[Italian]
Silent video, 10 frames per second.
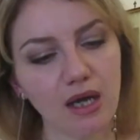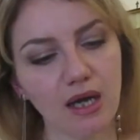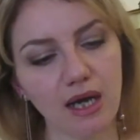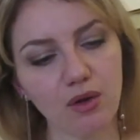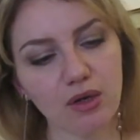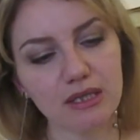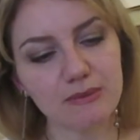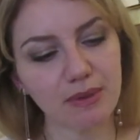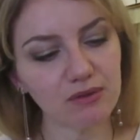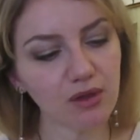Allora,
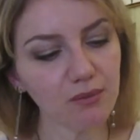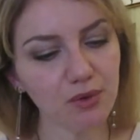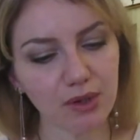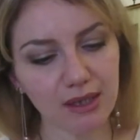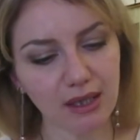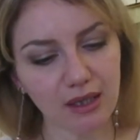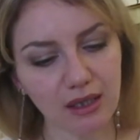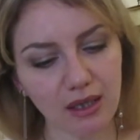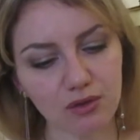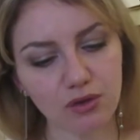rispetto al mio
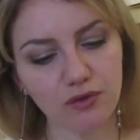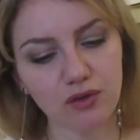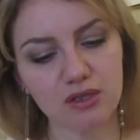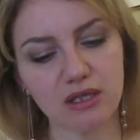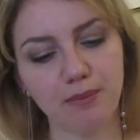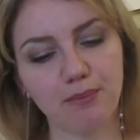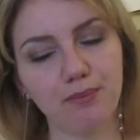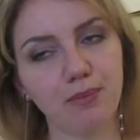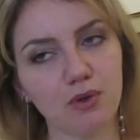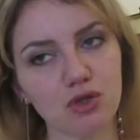incarnato, forse
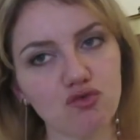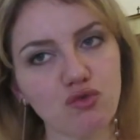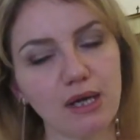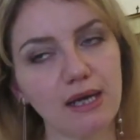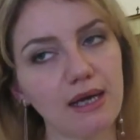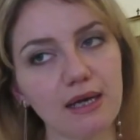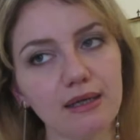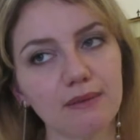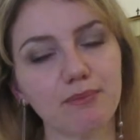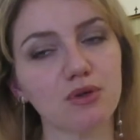
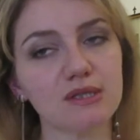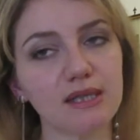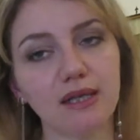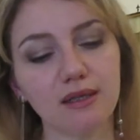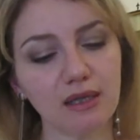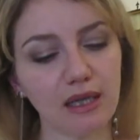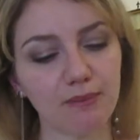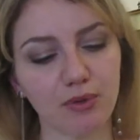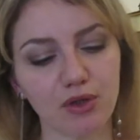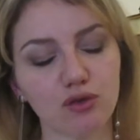porcellana, porcelain è
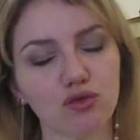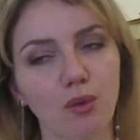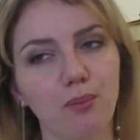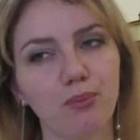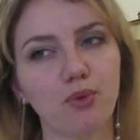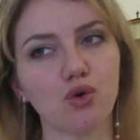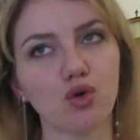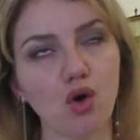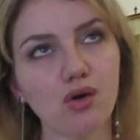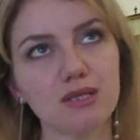un pochino troppo
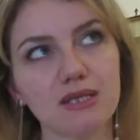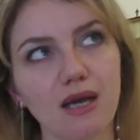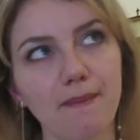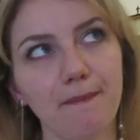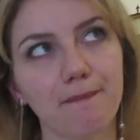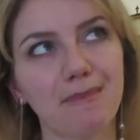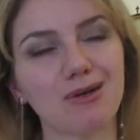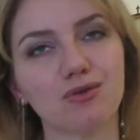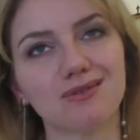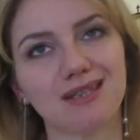rosa, ma
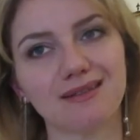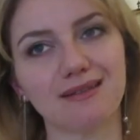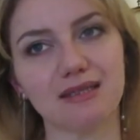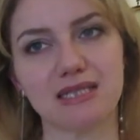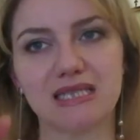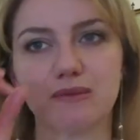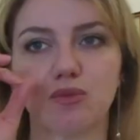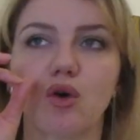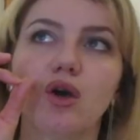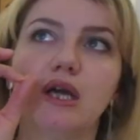non
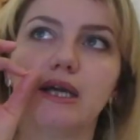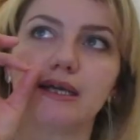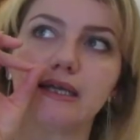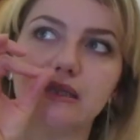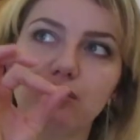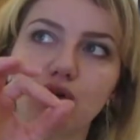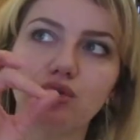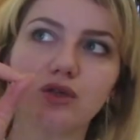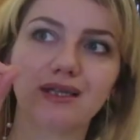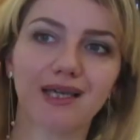tantissimo. Il
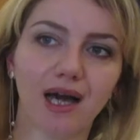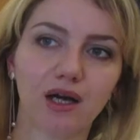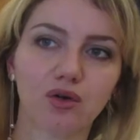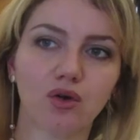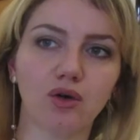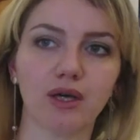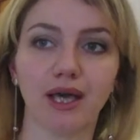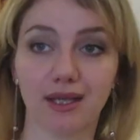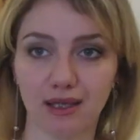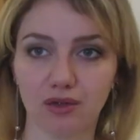tono chiaro è
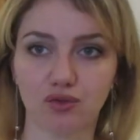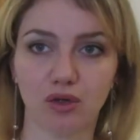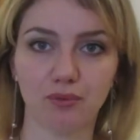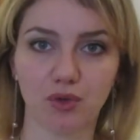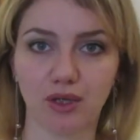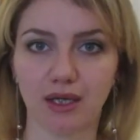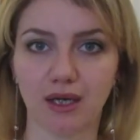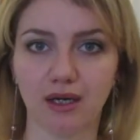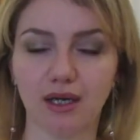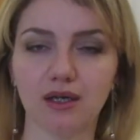adatto al mio
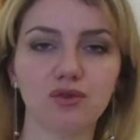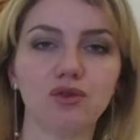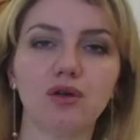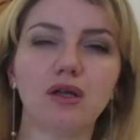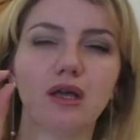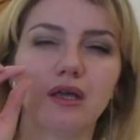incarnato,